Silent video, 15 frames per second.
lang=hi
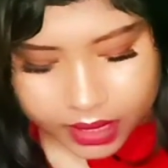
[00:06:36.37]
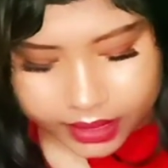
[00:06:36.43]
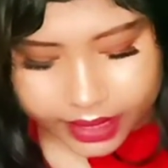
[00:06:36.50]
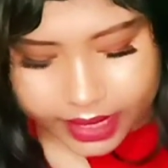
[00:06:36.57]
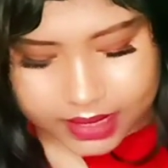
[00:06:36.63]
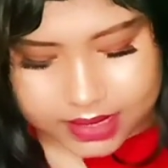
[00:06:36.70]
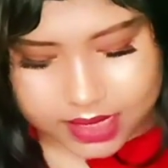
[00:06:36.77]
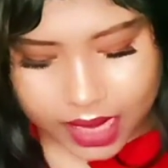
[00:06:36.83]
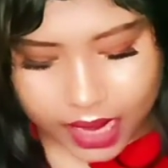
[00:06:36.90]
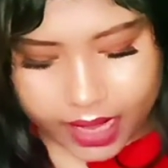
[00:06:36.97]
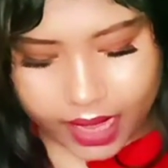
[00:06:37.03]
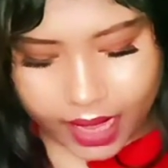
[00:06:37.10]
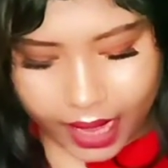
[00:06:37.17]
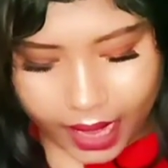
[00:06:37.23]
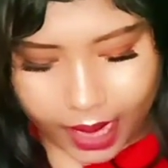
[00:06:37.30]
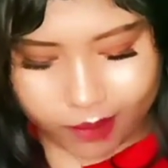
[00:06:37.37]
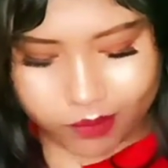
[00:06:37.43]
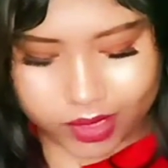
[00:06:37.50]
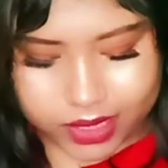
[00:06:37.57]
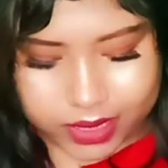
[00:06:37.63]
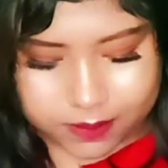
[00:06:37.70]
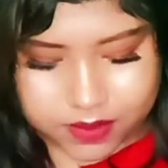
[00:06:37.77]
नेक्स्ट आई हैव
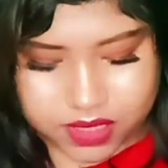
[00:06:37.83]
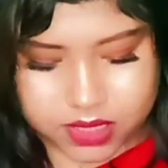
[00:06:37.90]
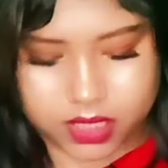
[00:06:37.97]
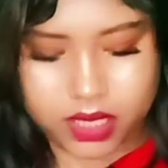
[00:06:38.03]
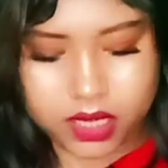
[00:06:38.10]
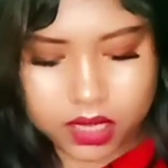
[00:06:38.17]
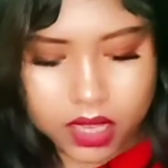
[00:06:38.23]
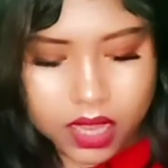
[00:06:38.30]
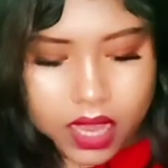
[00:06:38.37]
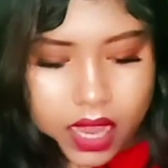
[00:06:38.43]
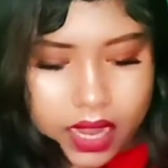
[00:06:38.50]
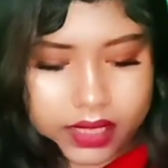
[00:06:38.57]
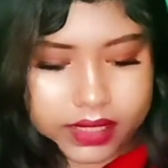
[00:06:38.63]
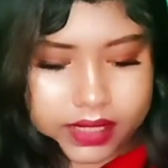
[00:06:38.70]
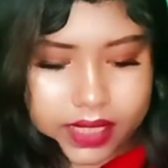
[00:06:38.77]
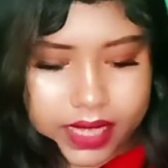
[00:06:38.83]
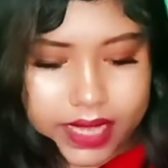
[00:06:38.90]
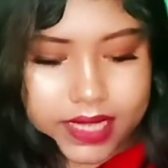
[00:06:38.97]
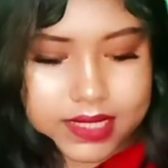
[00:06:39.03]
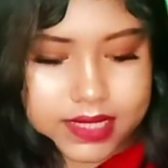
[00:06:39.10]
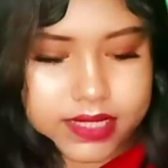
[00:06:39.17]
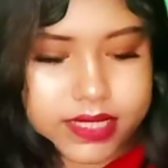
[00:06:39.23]
अ लिपस्टिक एंड ये
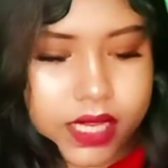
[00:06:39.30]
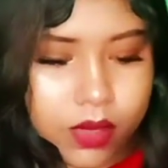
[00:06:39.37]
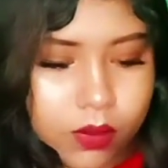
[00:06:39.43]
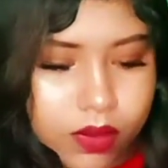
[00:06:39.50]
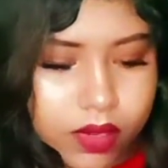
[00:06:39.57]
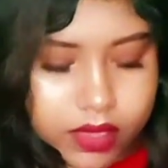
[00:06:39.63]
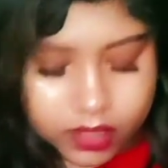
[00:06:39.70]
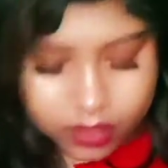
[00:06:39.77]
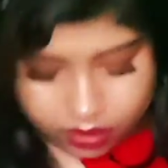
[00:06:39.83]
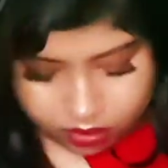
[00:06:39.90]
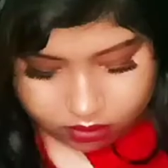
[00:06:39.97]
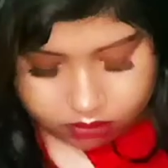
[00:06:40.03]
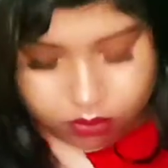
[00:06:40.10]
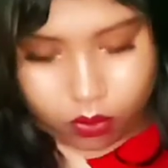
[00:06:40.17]
है स्टेक की